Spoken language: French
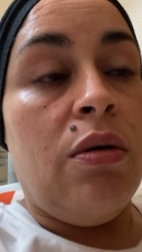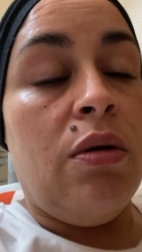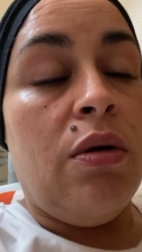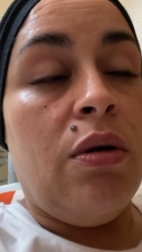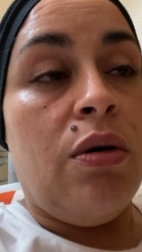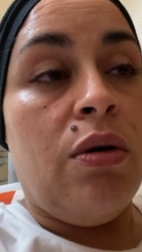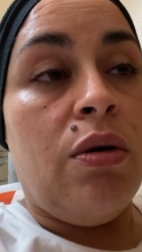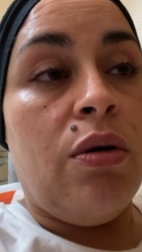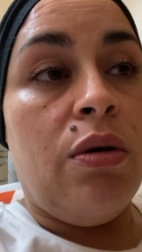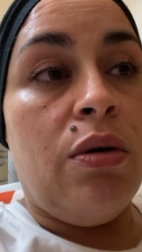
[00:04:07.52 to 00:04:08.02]

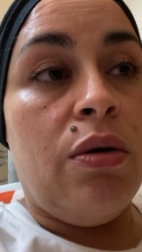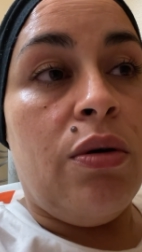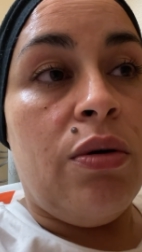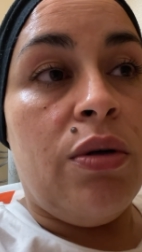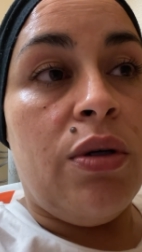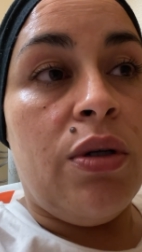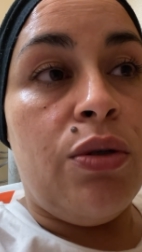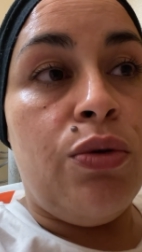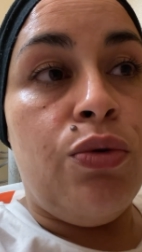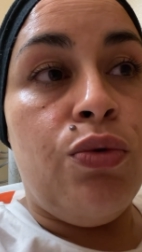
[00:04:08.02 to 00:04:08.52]

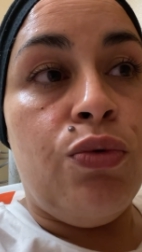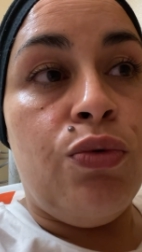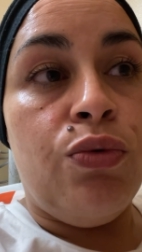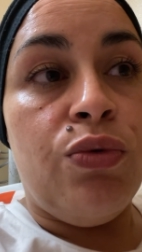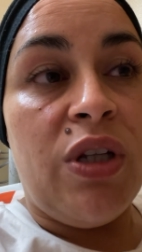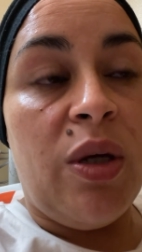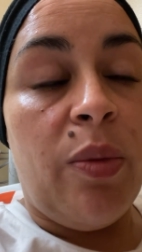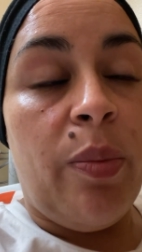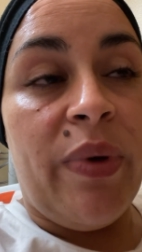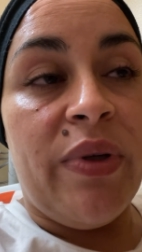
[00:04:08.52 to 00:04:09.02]
Euh, donc on
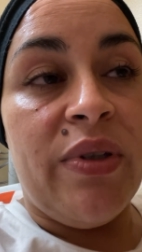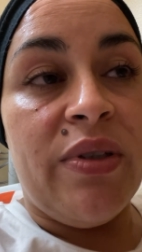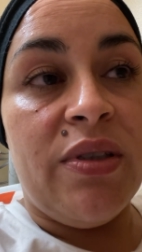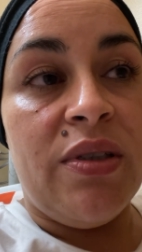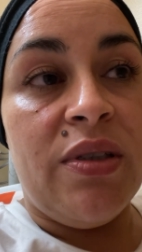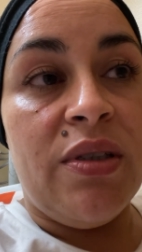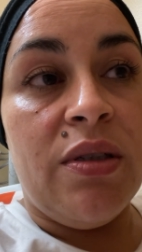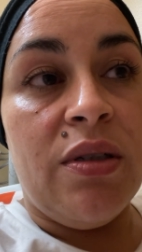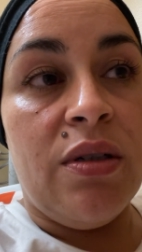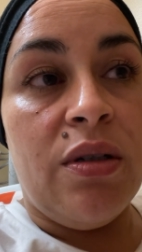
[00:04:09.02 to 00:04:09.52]
a
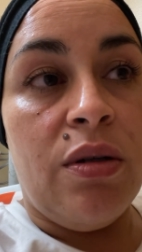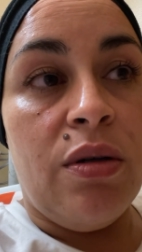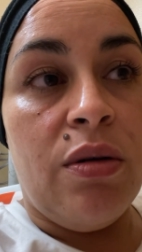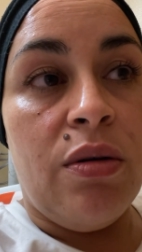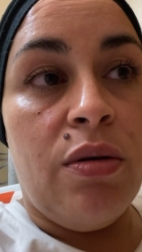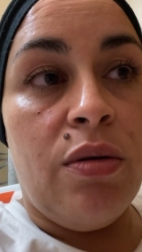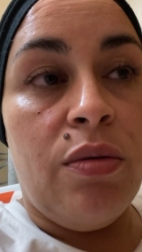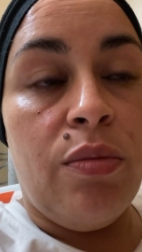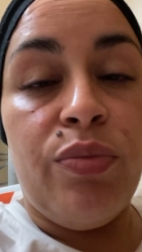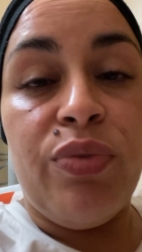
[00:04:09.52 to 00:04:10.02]
passé
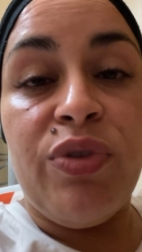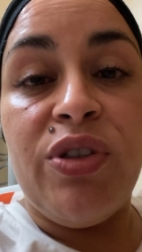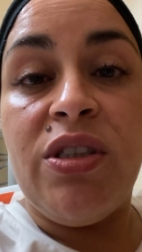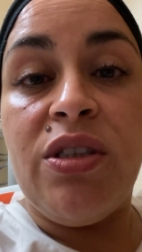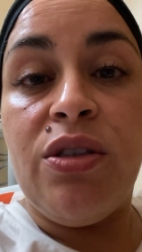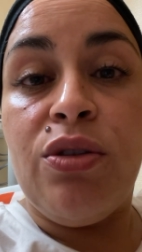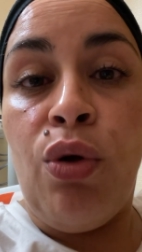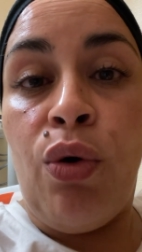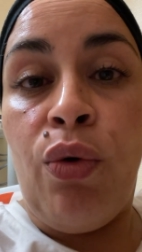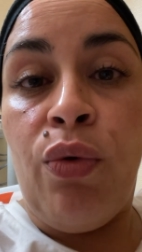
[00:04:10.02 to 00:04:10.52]
un
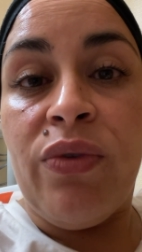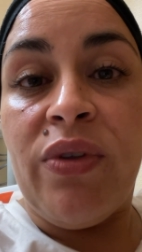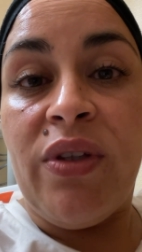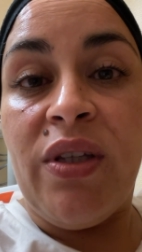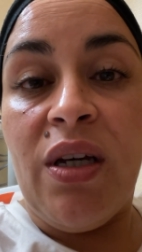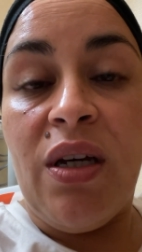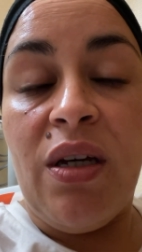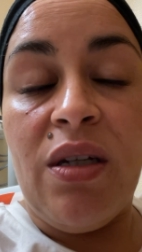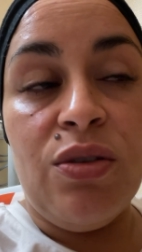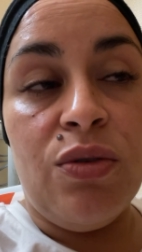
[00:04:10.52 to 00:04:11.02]
petit temps en
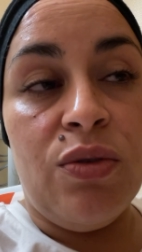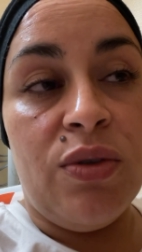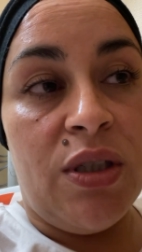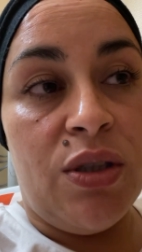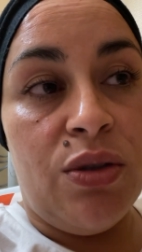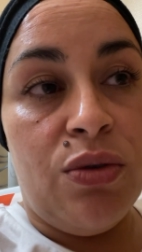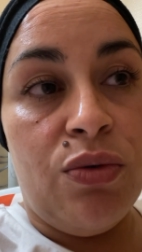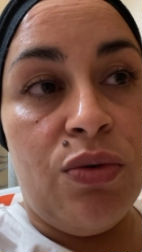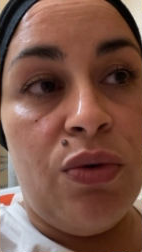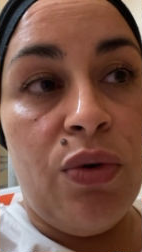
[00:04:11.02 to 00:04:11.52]
terrasse en
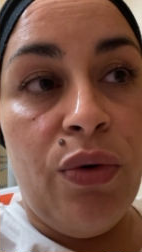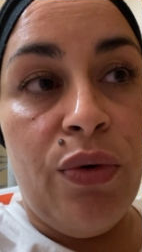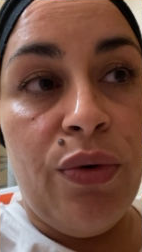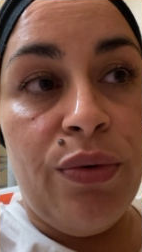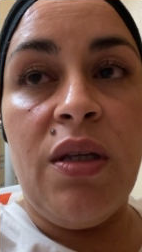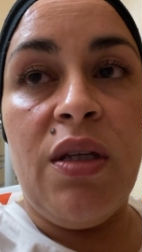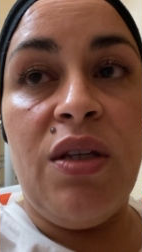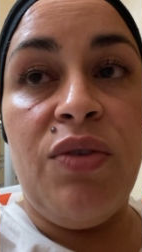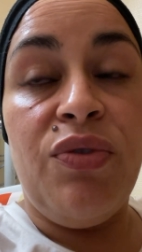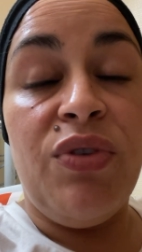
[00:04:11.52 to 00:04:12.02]
attendant
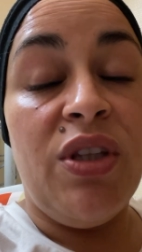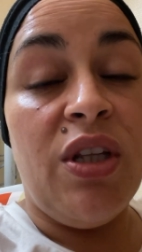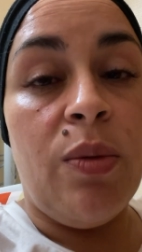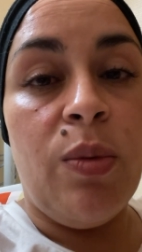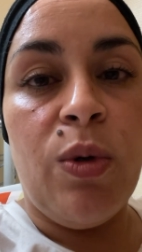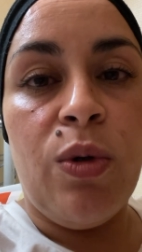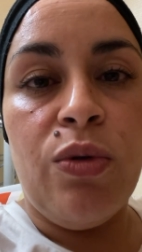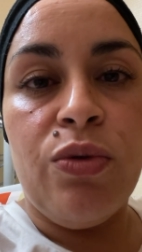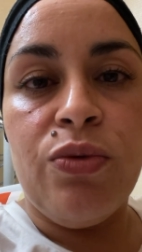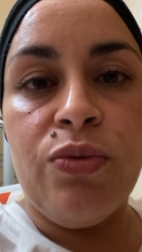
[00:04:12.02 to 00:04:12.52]
et
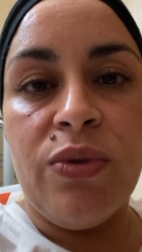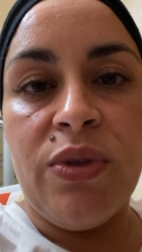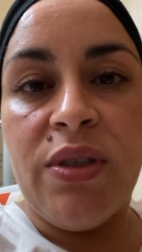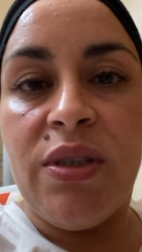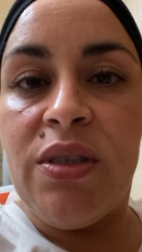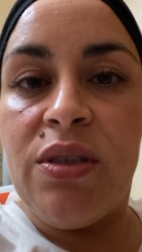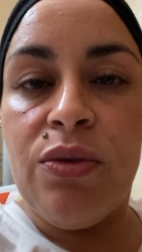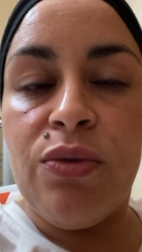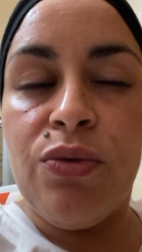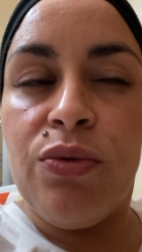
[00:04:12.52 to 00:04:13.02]
finalement quand on est
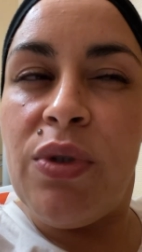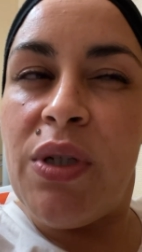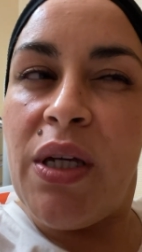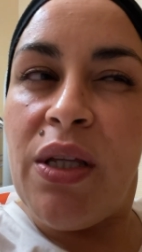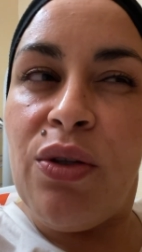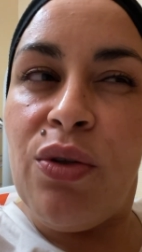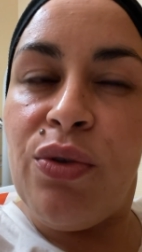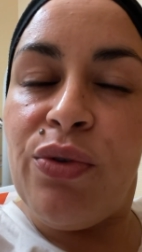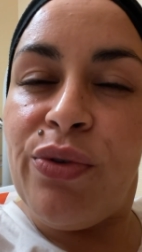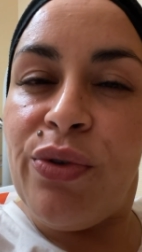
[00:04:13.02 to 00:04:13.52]
descendu à
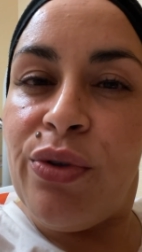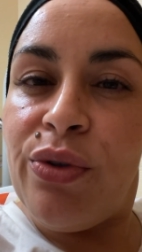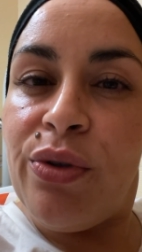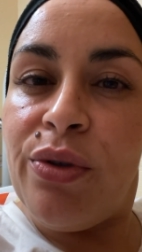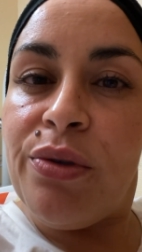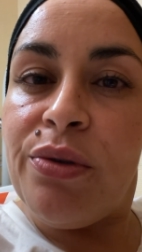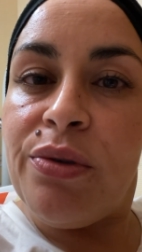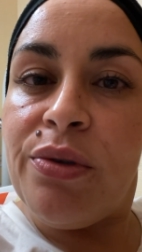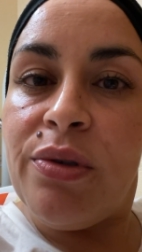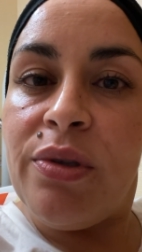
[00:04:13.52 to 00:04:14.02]

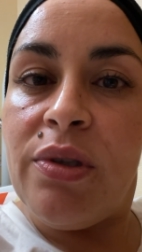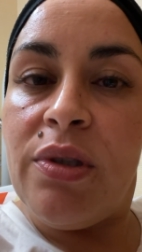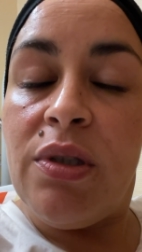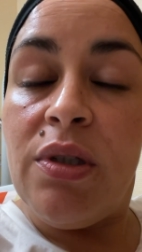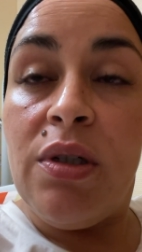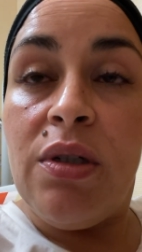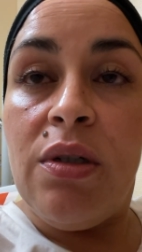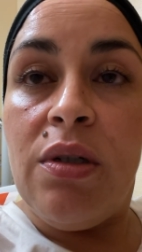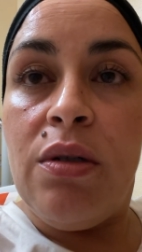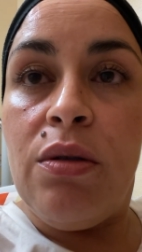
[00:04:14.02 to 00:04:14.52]
14h30
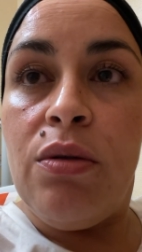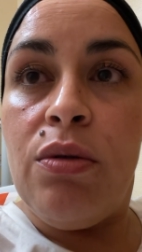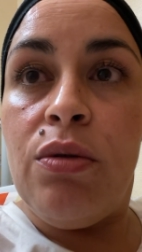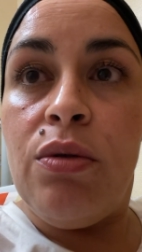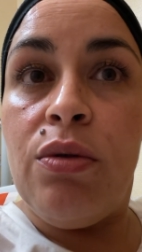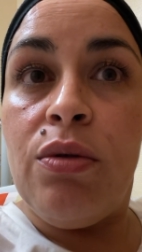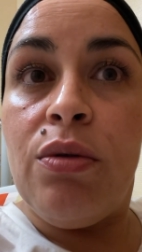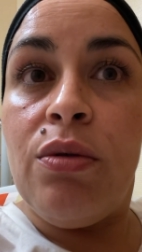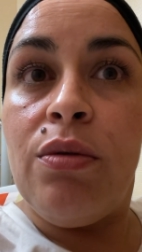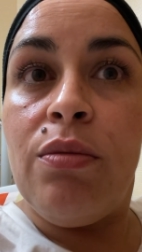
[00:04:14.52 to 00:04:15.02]

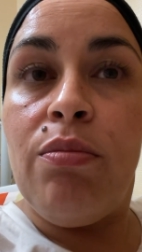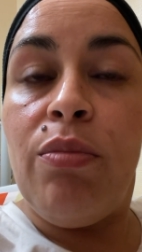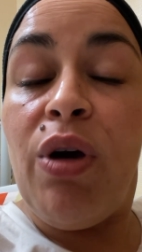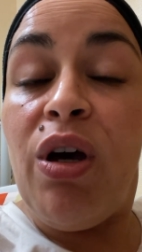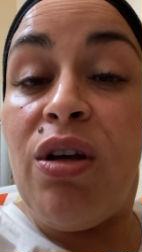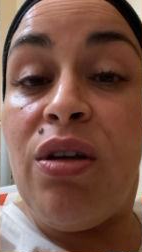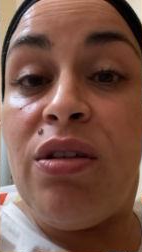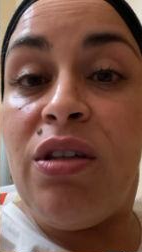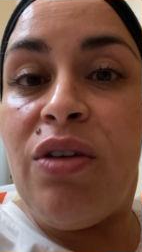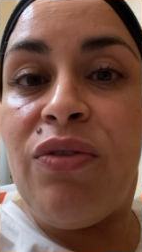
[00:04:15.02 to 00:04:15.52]
euh,
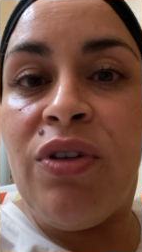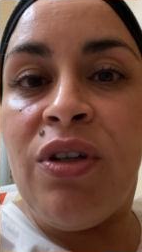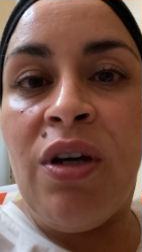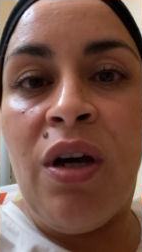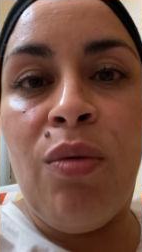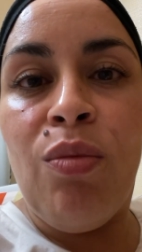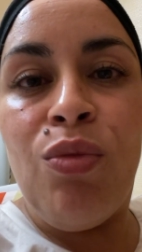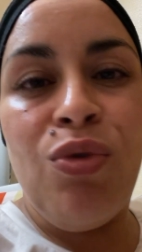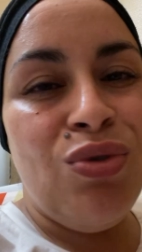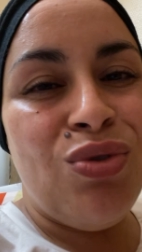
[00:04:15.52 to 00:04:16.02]
bah, il y avait
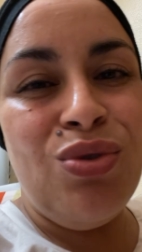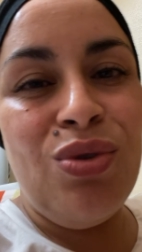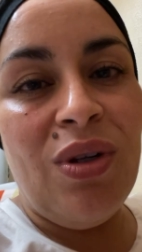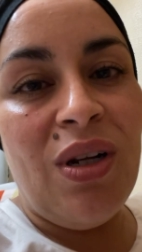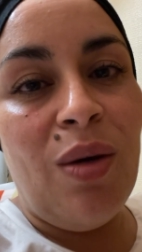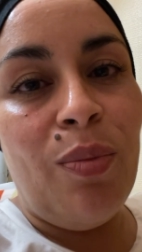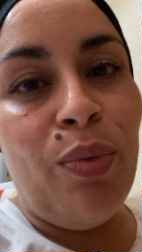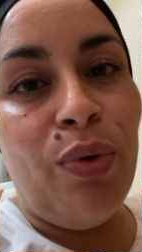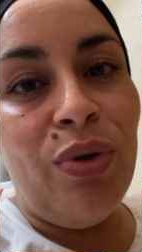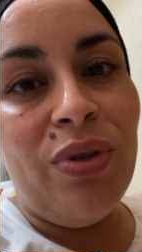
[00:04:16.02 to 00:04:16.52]
un mot sur
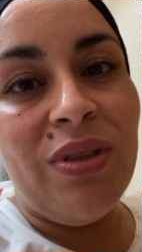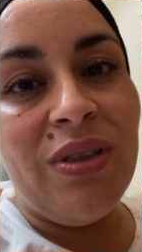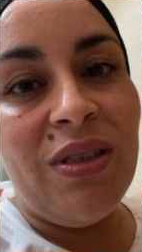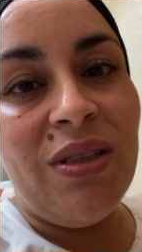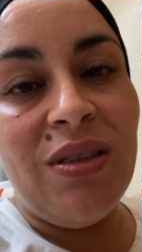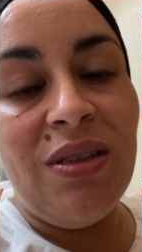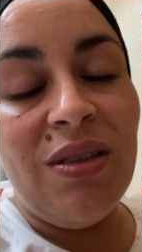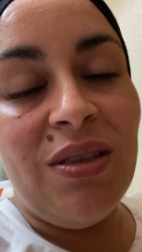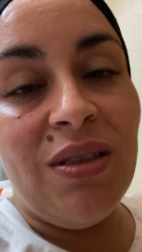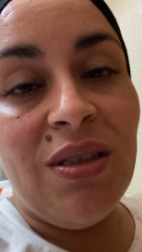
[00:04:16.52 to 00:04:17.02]
la porte
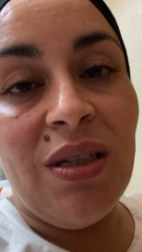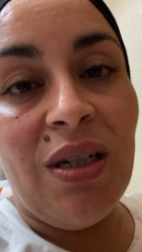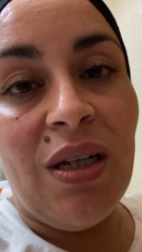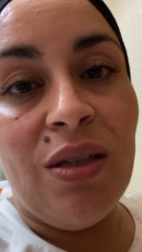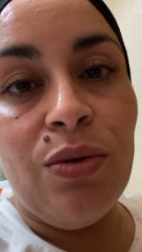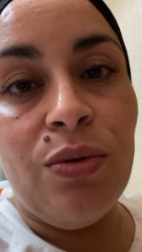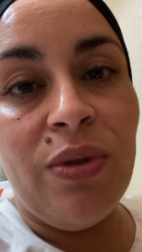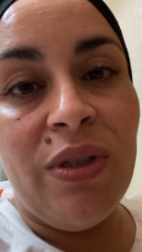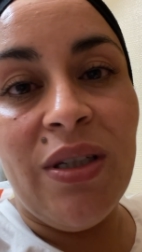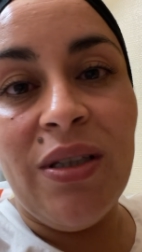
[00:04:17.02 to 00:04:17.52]
qui disait que
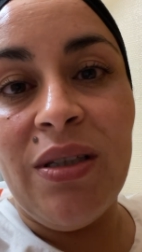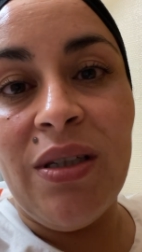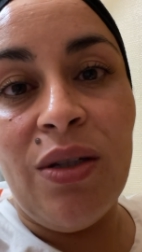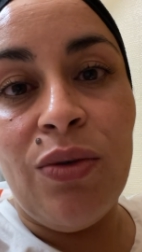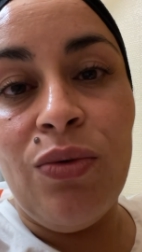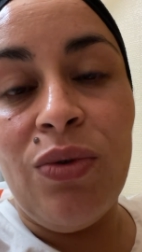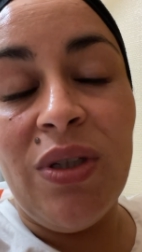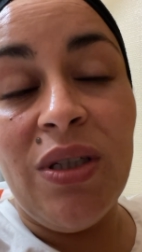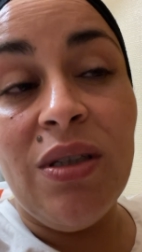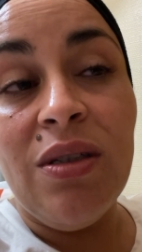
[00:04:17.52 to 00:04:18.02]
l'atelier était
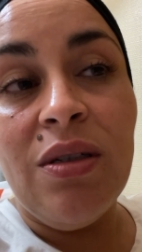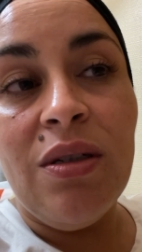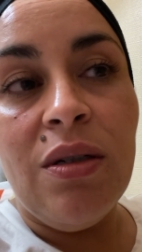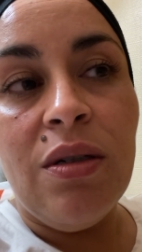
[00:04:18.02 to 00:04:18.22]
annulé.